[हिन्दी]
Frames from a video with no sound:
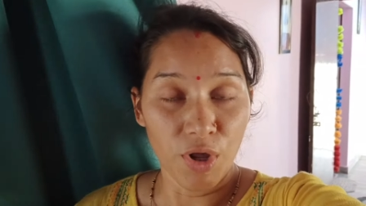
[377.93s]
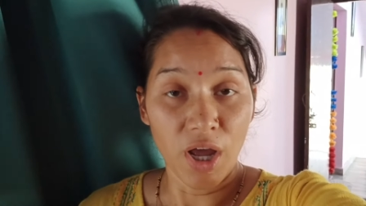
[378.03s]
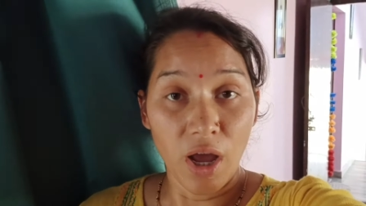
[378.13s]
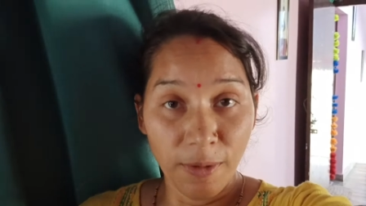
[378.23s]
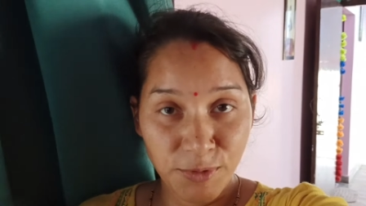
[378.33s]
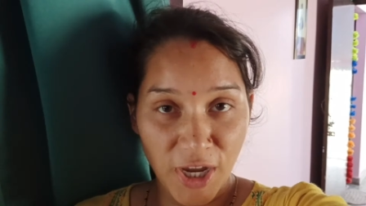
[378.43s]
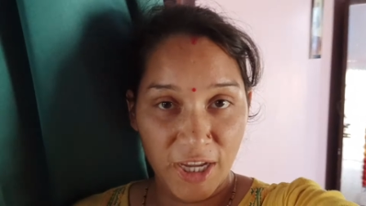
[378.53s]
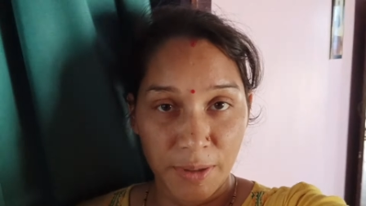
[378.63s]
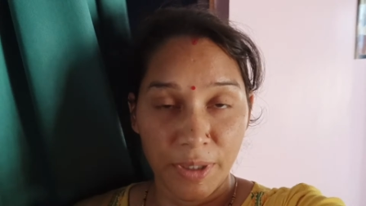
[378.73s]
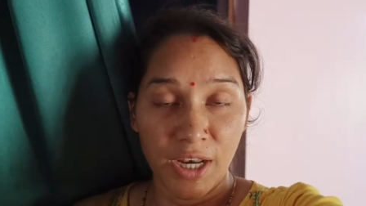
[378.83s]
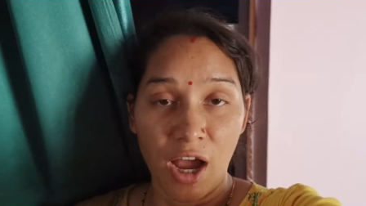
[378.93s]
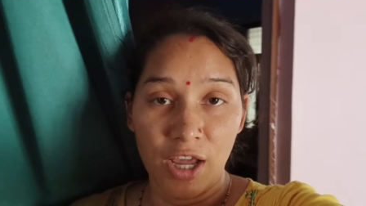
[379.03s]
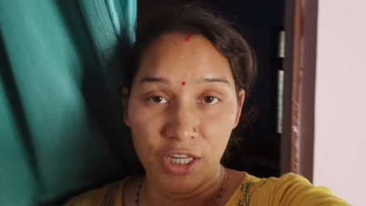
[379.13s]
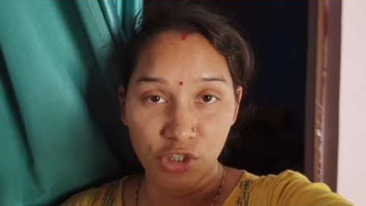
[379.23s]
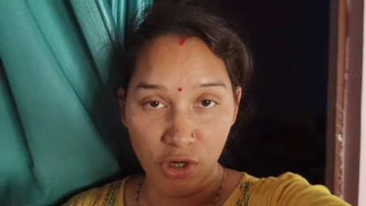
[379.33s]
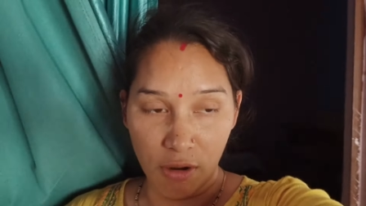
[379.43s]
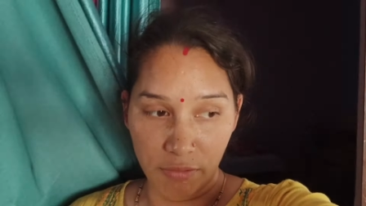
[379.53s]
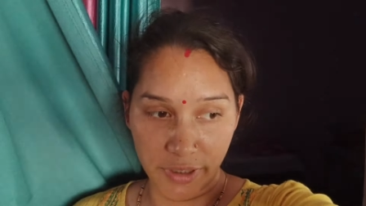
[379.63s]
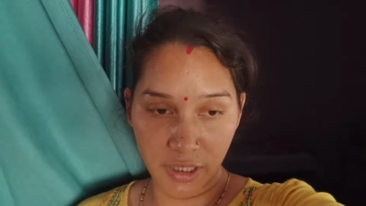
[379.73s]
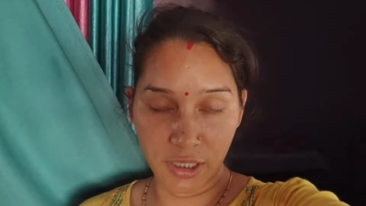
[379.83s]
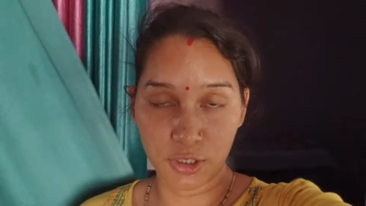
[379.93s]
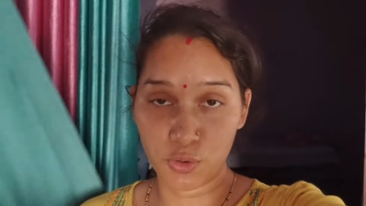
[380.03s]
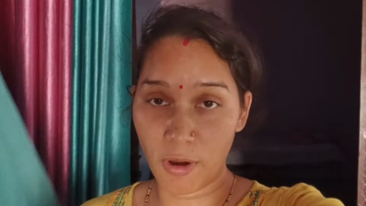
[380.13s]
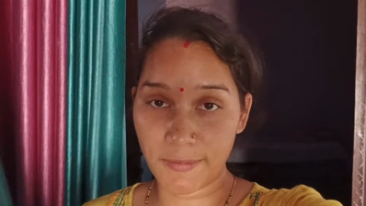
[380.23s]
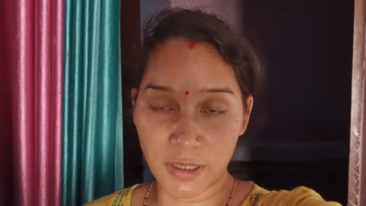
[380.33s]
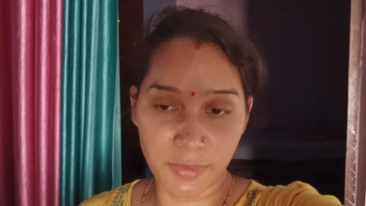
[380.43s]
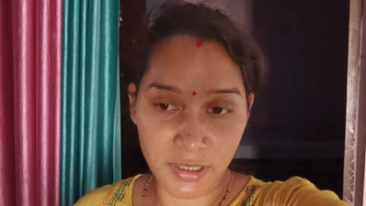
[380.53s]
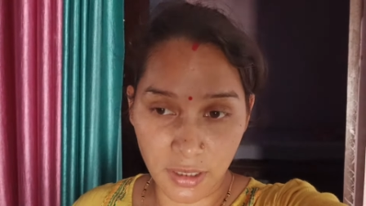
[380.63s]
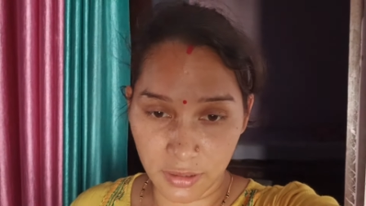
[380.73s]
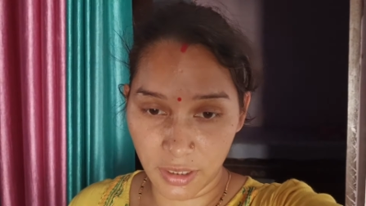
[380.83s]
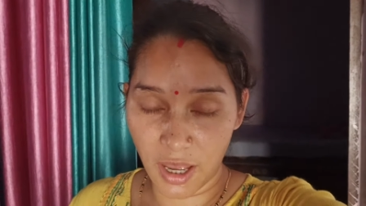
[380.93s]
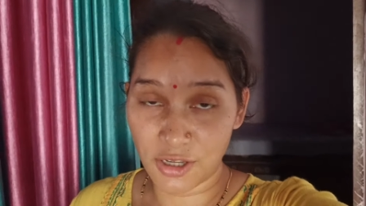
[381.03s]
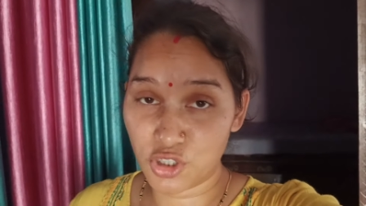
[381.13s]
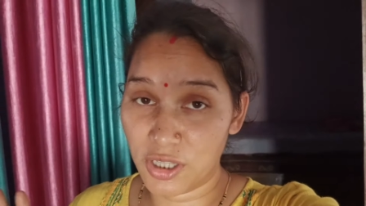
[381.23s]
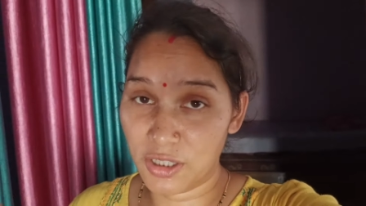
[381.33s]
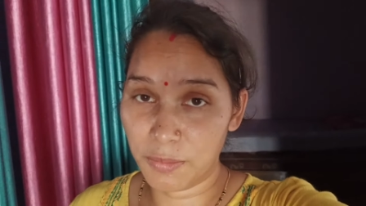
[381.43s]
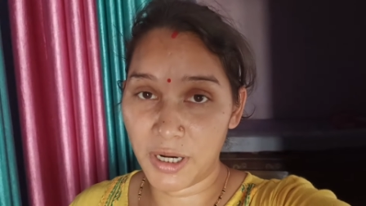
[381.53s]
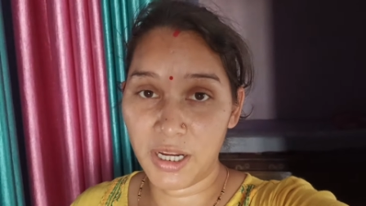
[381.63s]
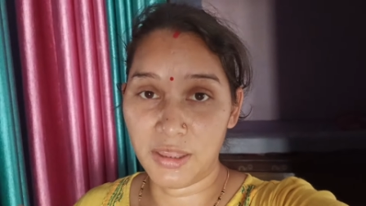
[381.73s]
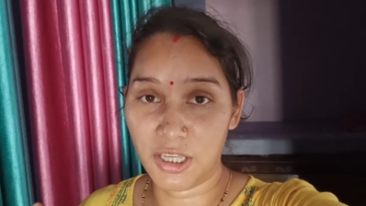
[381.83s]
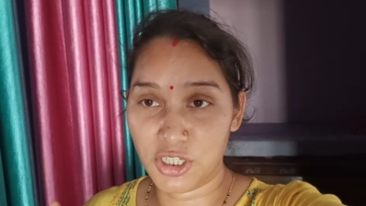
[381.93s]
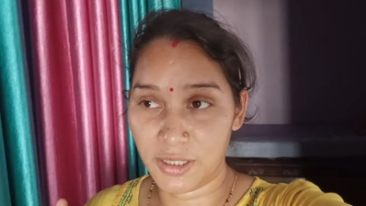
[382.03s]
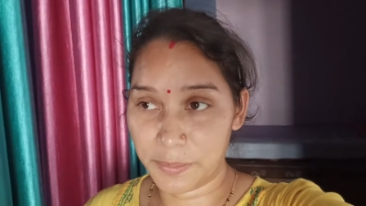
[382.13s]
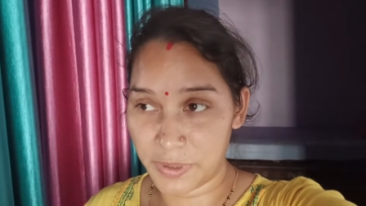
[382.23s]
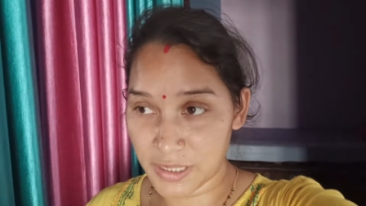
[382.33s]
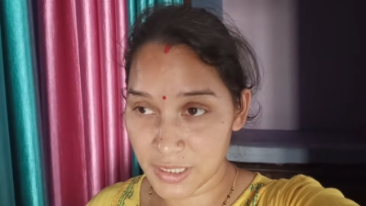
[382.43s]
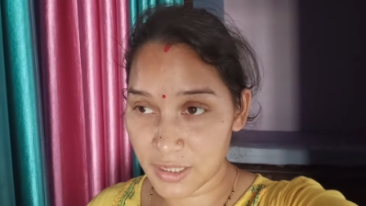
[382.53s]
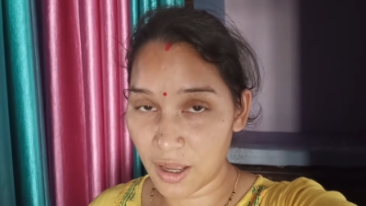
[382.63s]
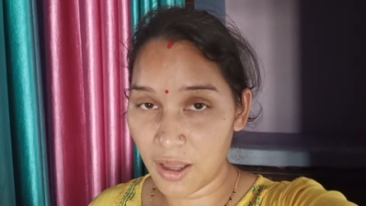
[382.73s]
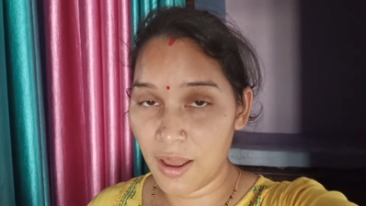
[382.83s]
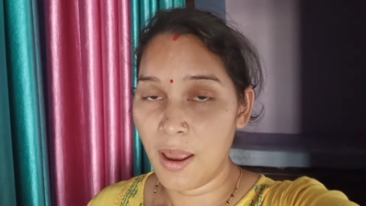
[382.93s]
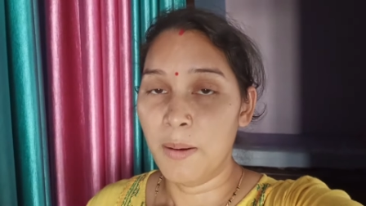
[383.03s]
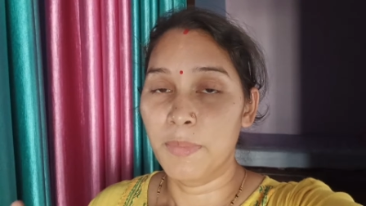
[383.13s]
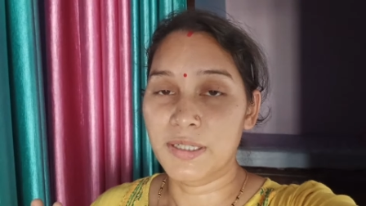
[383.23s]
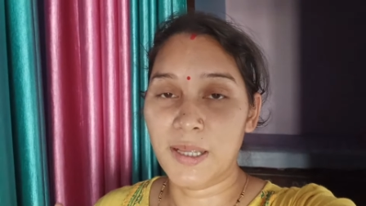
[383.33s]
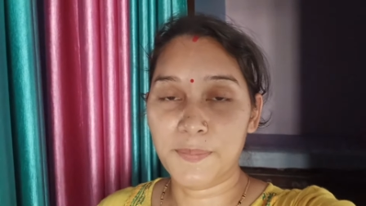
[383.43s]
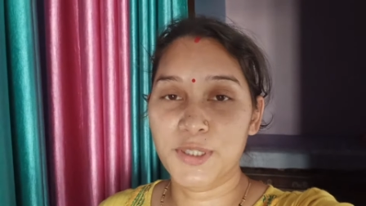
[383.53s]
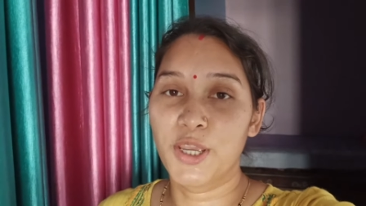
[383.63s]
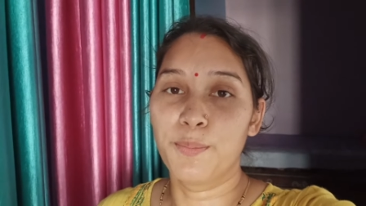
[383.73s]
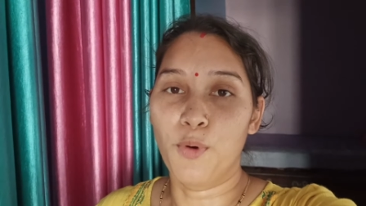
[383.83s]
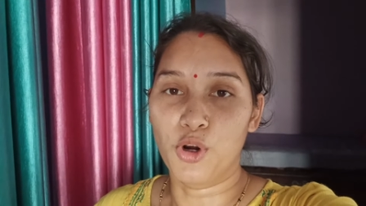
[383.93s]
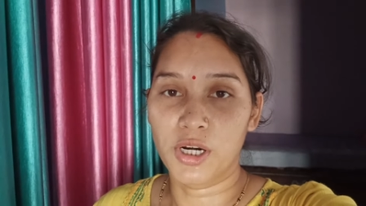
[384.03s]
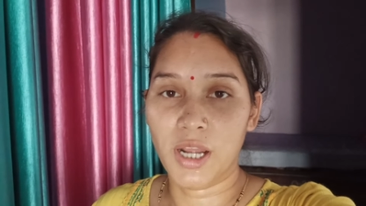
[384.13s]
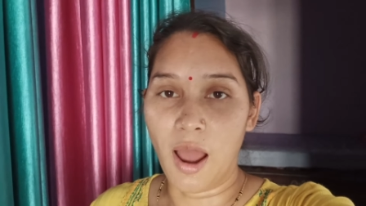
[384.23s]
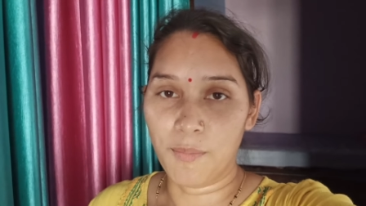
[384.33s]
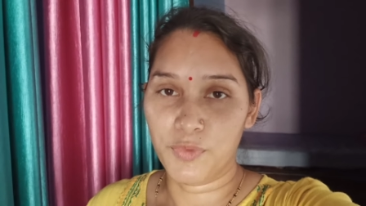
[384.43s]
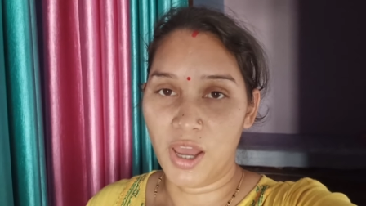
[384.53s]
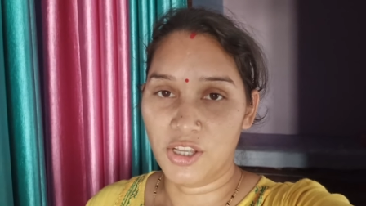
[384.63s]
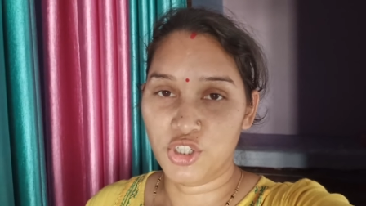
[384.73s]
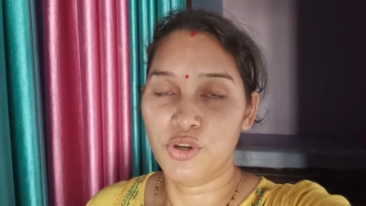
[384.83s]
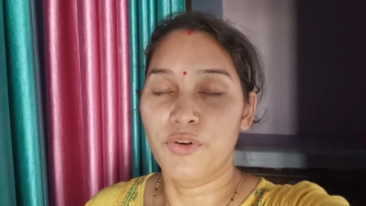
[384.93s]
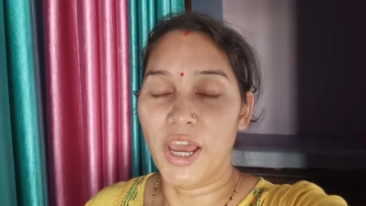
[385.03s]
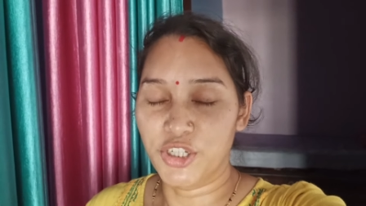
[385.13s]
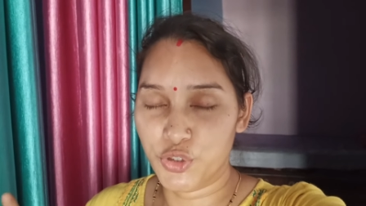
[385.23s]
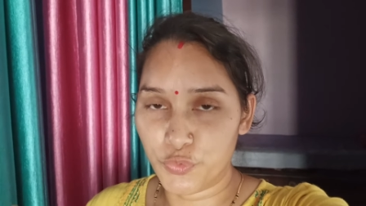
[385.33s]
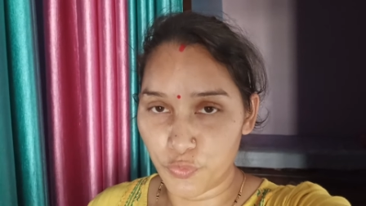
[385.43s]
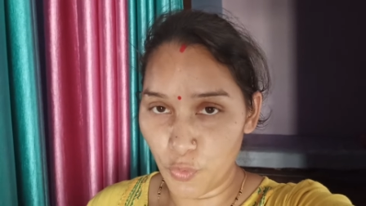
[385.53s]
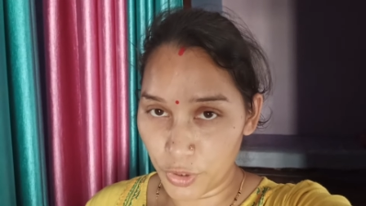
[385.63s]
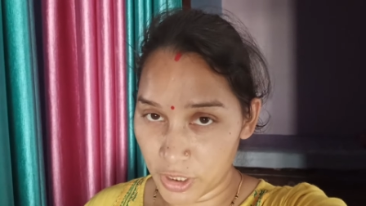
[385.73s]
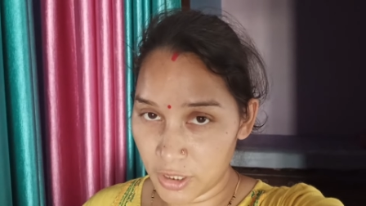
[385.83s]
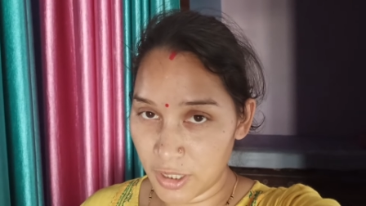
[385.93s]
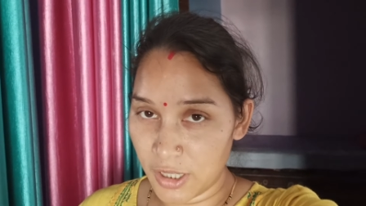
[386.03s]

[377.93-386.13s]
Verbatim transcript: और अब जाके मैं नहाने जाऊंगी तो आप समझ सकते हैं आज का दिन मेरा कितना ज़्यादा बिजी था पर सबसे इम्पॉर्टेंट काम था आज राइट टू वोट